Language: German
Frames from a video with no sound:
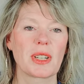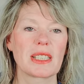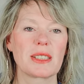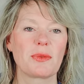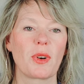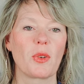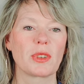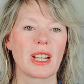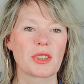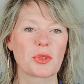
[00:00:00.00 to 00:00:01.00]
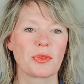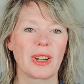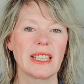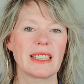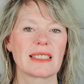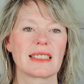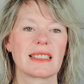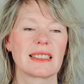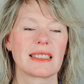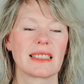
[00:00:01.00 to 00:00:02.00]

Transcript: dass die Frauen da schon weiter sind.